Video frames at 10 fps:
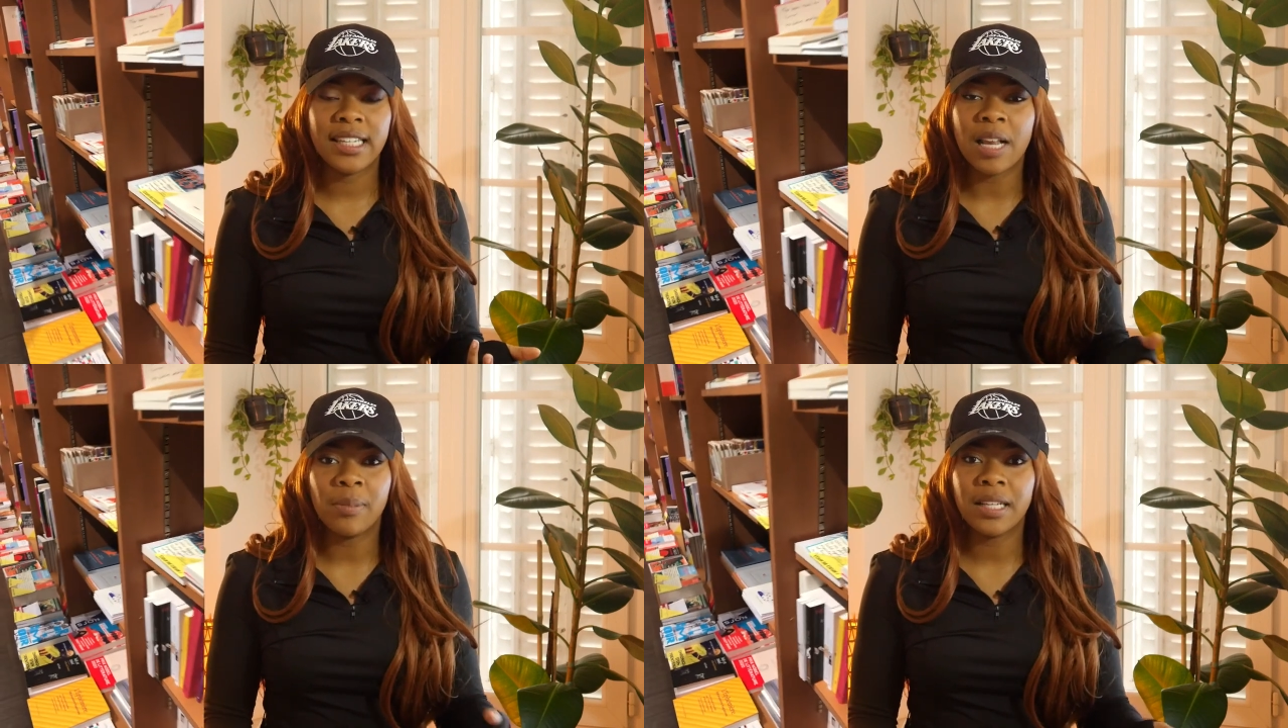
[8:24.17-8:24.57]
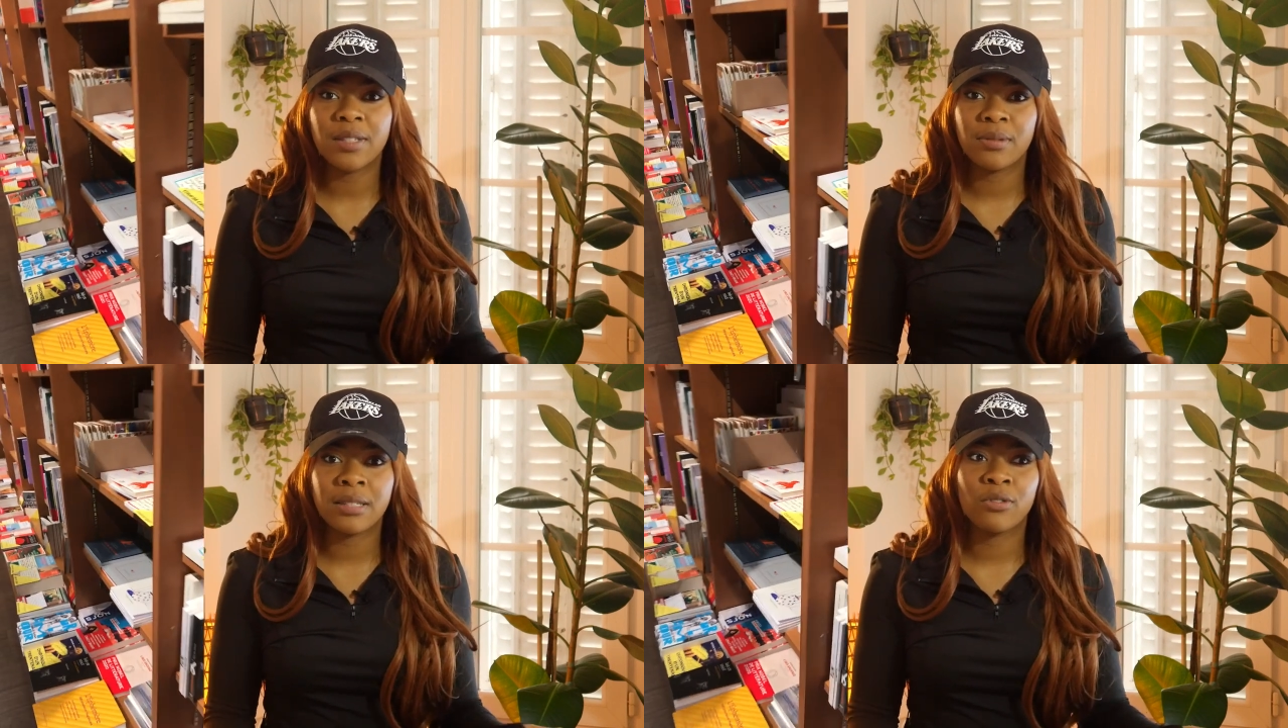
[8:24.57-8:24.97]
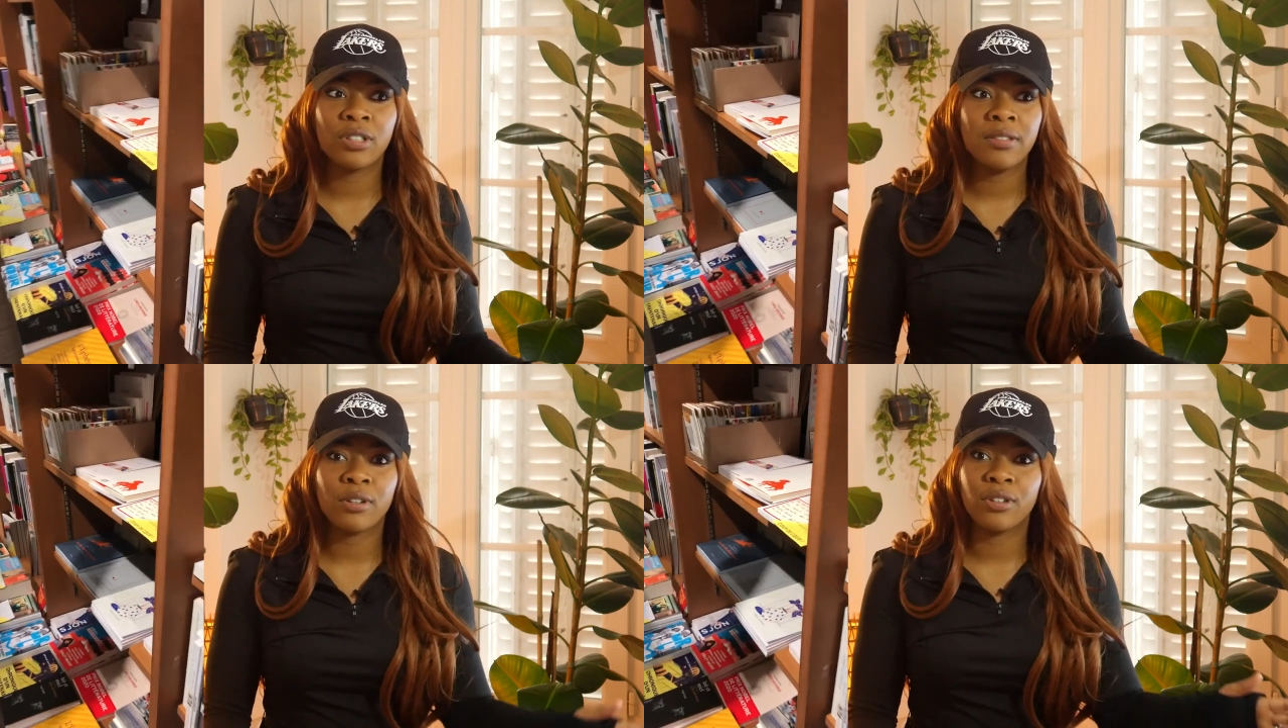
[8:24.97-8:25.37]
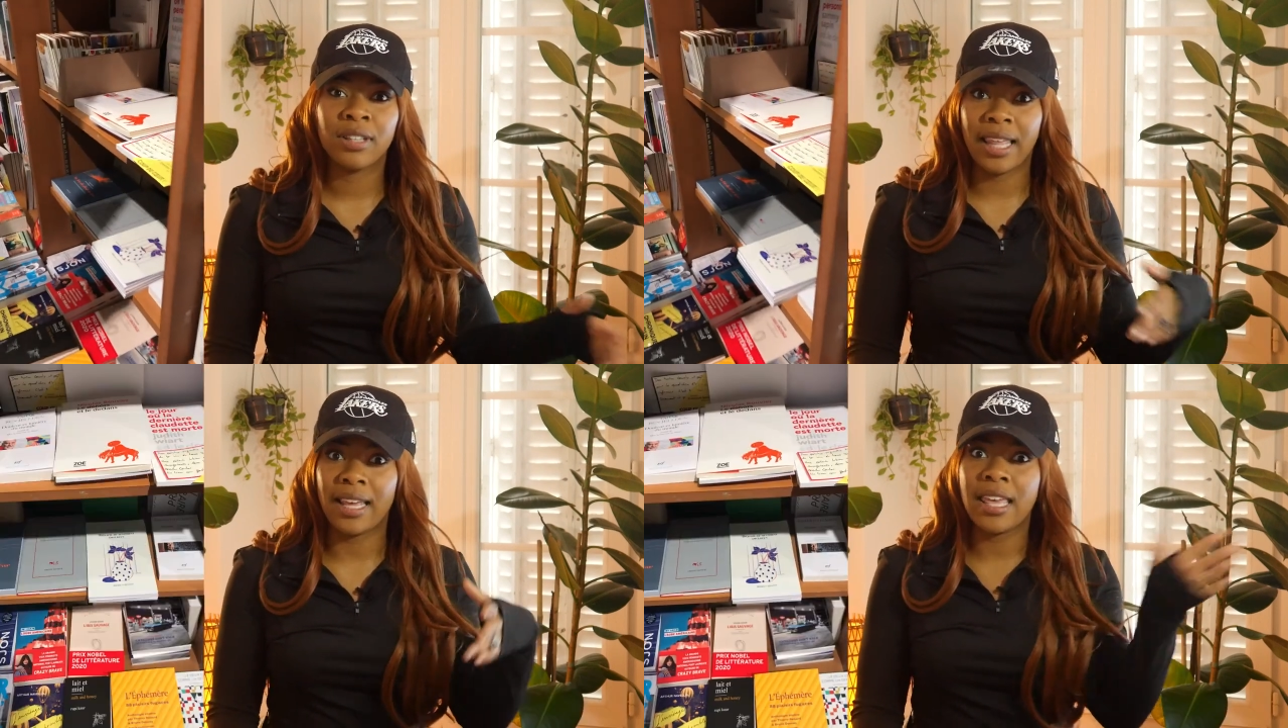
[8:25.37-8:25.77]
Il n'a pas exposé mon livre
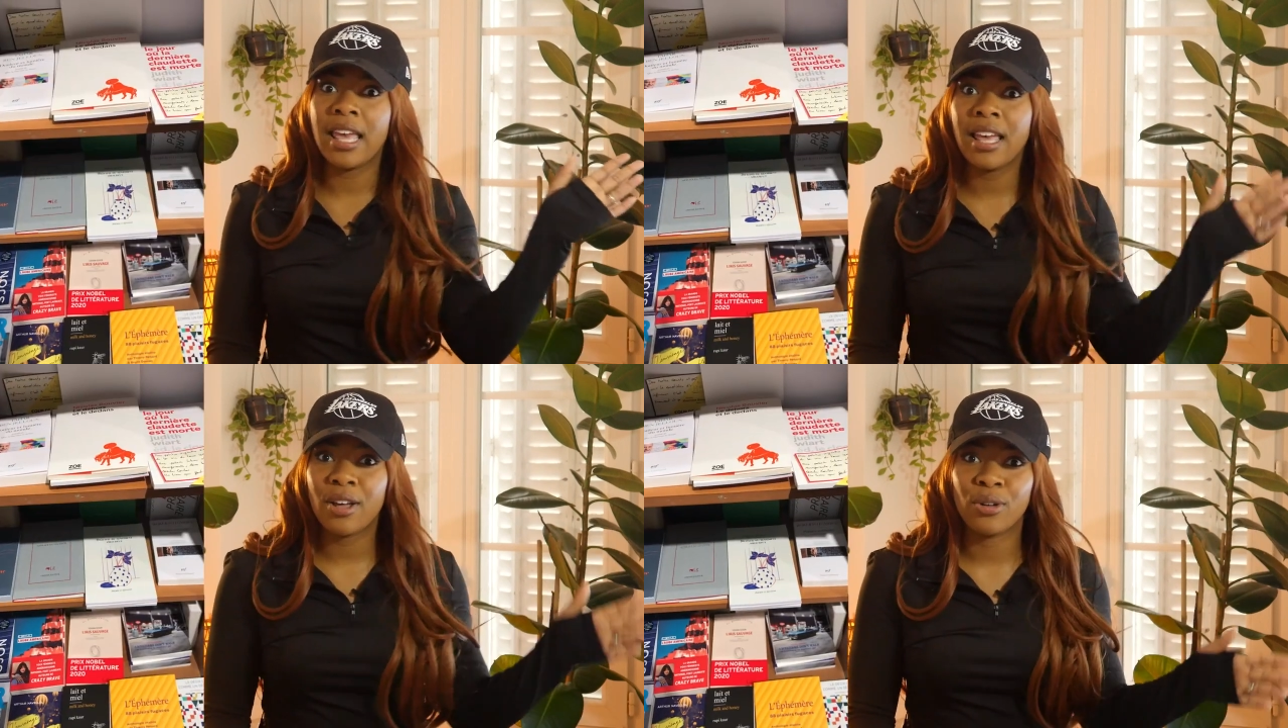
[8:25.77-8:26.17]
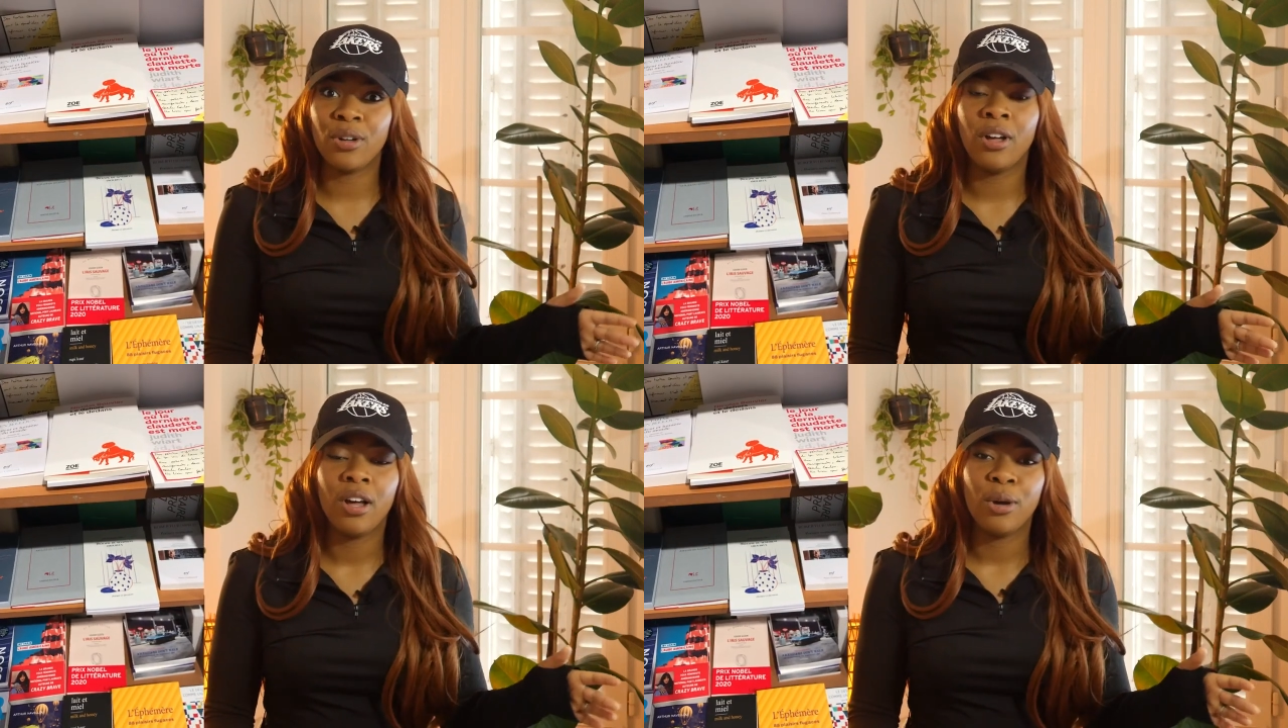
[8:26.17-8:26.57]
derrière euh,